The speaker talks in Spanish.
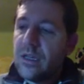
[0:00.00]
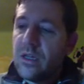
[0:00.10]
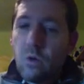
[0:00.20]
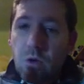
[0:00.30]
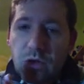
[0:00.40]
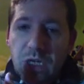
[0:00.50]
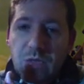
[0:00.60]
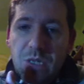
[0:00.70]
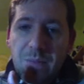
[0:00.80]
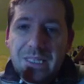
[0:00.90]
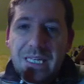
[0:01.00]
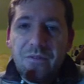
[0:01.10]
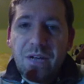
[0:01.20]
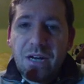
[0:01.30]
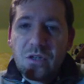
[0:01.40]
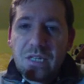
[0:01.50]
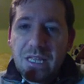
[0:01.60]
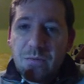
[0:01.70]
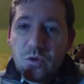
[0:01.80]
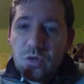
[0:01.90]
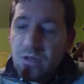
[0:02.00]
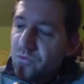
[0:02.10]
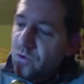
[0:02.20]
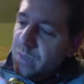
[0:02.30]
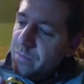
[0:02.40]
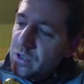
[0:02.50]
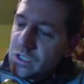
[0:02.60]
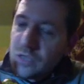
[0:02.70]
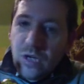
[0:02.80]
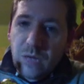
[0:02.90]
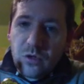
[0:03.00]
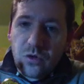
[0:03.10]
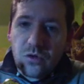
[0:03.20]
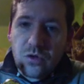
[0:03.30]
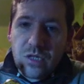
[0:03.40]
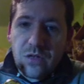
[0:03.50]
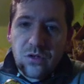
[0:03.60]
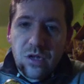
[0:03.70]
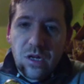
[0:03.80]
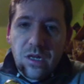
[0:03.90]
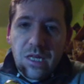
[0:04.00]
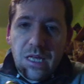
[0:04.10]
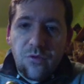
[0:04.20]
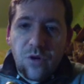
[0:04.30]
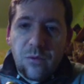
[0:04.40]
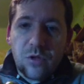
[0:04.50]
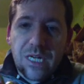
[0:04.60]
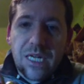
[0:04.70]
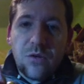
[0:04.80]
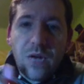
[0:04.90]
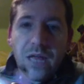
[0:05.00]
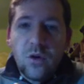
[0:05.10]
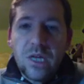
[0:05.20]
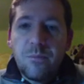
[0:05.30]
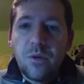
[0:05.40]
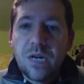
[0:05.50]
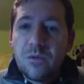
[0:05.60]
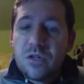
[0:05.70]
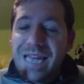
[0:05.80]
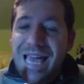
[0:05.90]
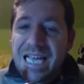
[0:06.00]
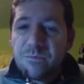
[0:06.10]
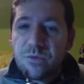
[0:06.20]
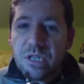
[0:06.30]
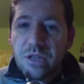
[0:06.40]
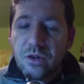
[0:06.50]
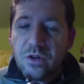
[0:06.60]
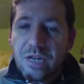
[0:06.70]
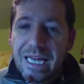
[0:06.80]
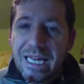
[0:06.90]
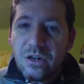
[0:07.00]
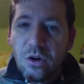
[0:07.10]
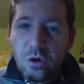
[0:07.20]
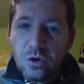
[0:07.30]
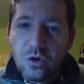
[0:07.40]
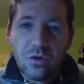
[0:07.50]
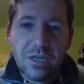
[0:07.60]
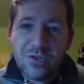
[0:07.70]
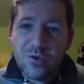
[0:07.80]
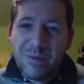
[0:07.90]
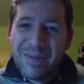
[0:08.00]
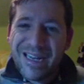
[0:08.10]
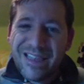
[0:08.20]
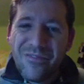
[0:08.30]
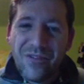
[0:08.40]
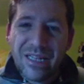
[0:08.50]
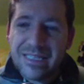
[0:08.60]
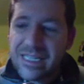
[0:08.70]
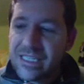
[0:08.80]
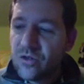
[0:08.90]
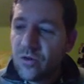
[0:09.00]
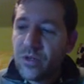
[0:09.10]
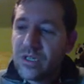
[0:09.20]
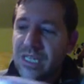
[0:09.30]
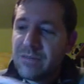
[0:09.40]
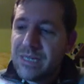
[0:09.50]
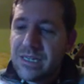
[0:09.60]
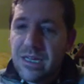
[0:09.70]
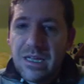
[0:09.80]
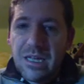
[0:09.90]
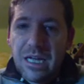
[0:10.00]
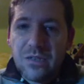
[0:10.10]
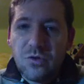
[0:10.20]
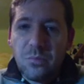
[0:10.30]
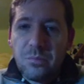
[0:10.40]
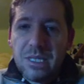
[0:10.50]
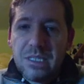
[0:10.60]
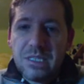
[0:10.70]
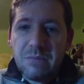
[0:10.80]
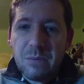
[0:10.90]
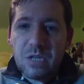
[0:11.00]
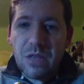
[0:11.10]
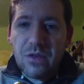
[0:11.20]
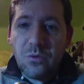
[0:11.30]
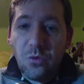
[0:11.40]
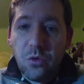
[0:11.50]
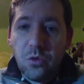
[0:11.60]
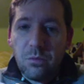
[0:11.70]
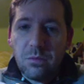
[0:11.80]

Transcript: Cuando tocamos la pantalla, fijaros que hacemos un enfoque, pero si tocamos con dos dedos, enfocamos en un lado y ponemos la exposición en otro. Esto me parece fantástico, pero es que además haciendo un pinch vamos a hacer un zoom